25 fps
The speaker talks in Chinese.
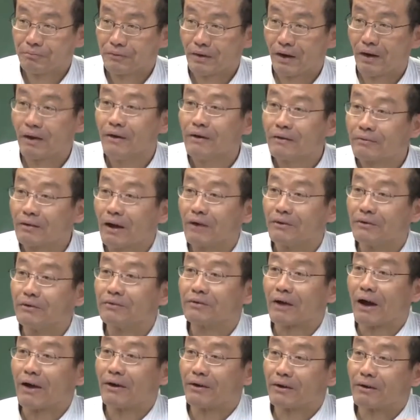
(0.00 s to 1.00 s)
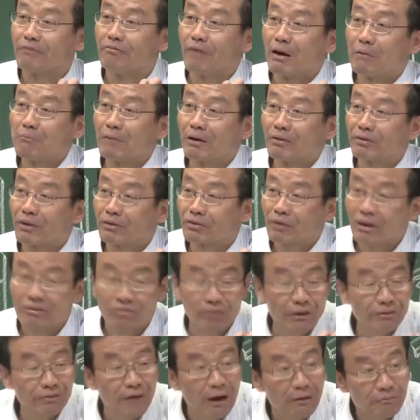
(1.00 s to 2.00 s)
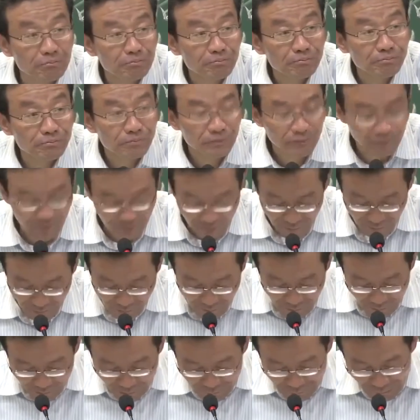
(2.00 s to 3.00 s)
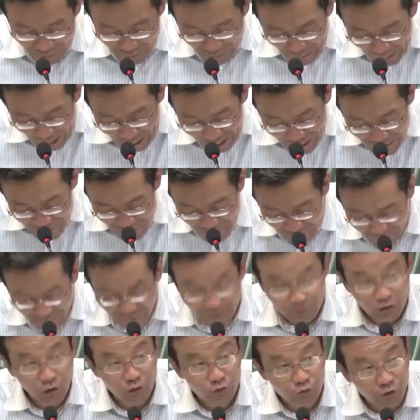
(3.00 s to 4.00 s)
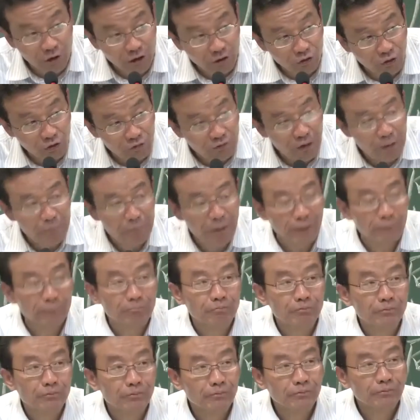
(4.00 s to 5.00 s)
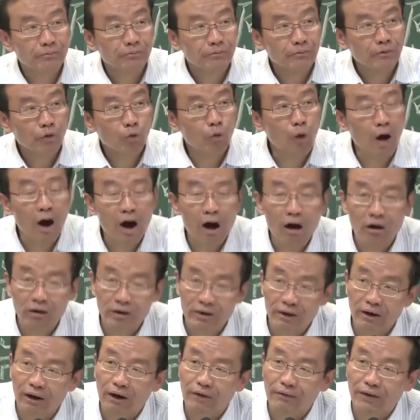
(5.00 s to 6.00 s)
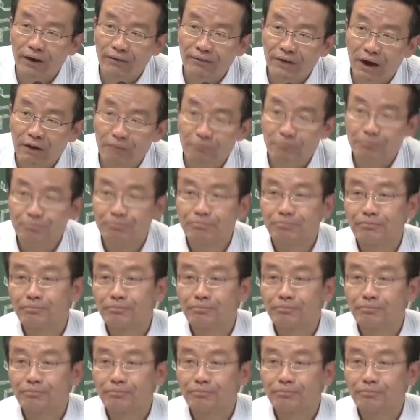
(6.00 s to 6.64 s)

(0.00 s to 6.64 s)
哎，它有它一个文明的特征的。那么还有一个叫非洲文明，括号可能的。